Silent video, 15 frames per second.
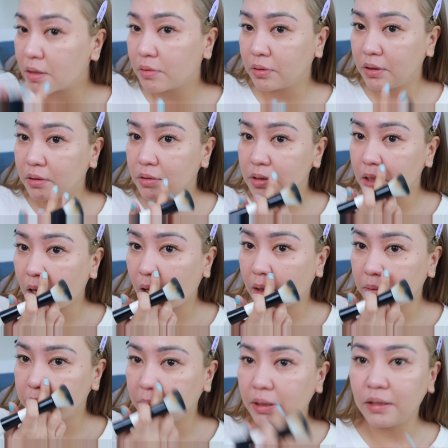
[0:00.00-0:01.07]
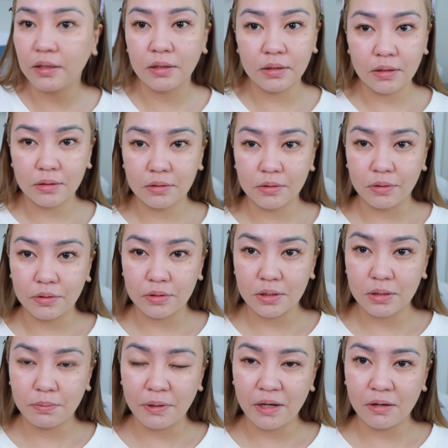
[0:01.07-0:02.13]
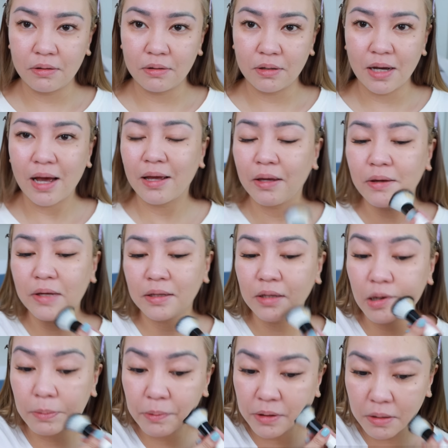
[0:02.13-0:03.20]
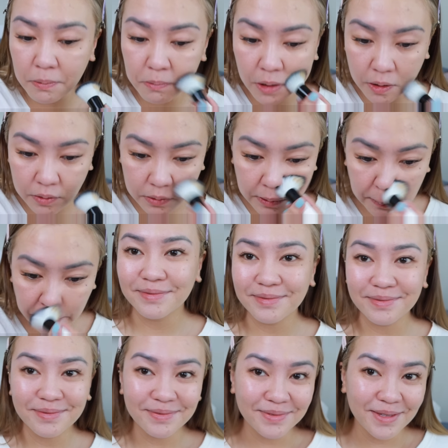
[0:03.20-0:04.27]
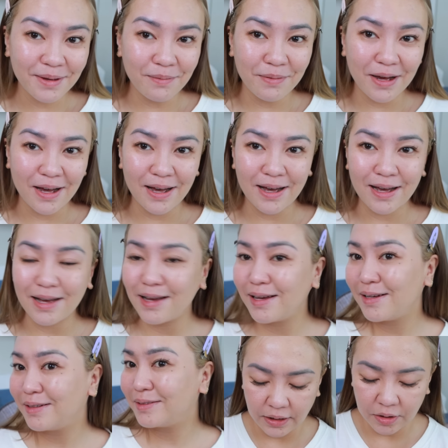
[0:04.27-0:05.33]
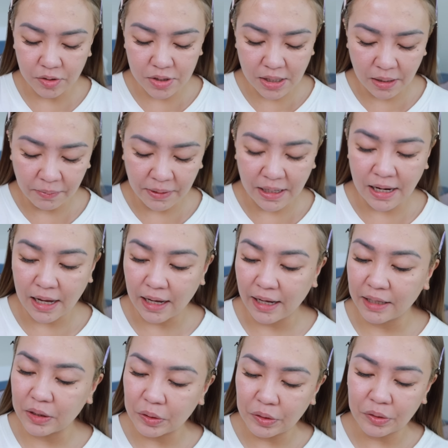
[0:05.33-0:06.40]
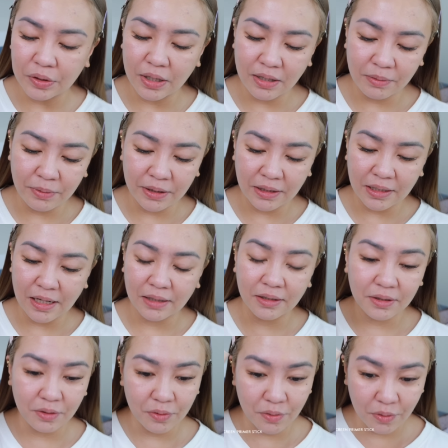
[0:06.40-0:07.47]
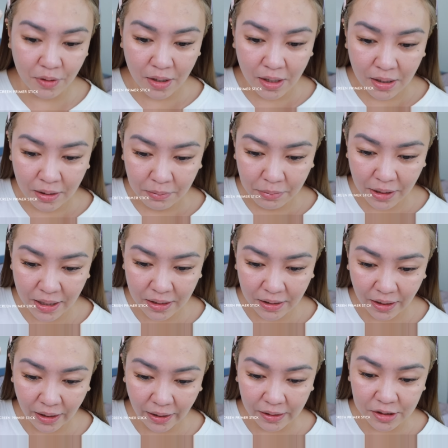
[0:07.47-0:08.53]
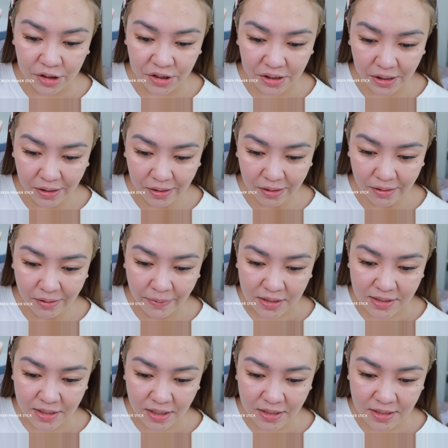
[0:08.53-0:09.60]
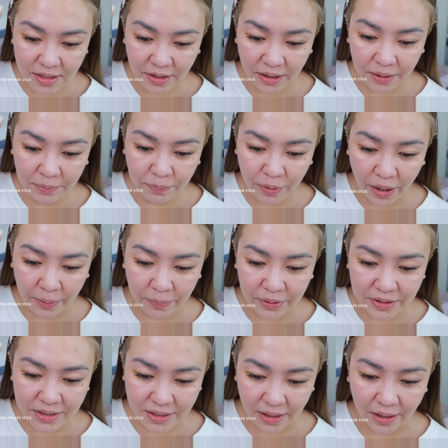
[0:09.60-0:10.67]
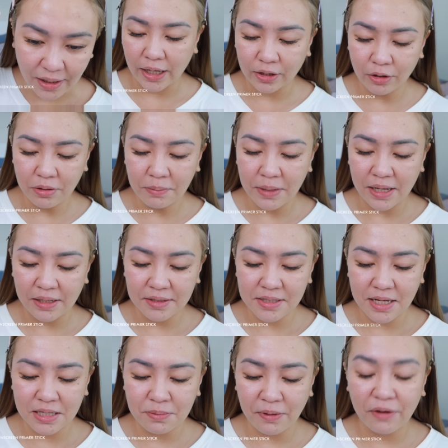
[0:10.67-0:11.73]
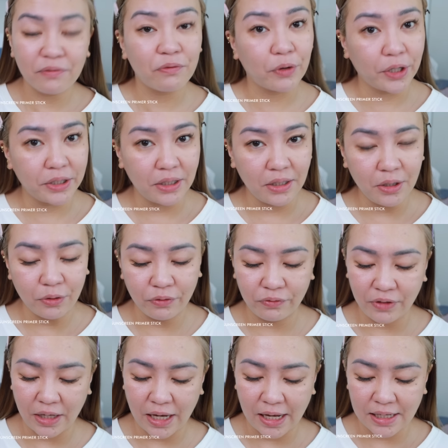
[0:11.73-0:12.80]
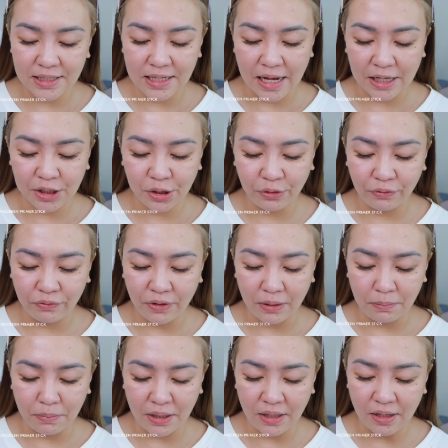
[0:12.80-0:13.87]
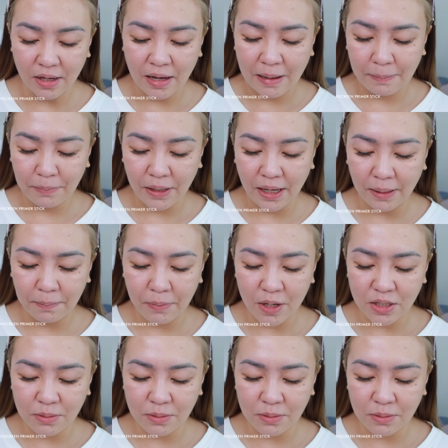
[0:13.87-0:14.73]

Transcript: ako dito sa paligid ng nose, pero kaya yan takpan ng powder. Mmm, ba? Diba? Dito sa kabila, ito yung gagamitin natin yung PLK Sheer Sunscreen Primer Stick. Ito naman is SPF 40 UVA slash UVB PA++++.